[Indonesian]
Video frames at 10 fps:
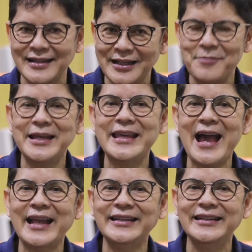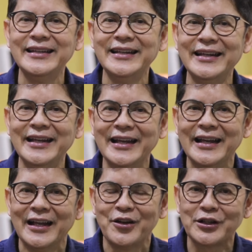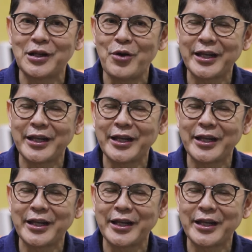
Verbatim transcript: Demikian, Dokter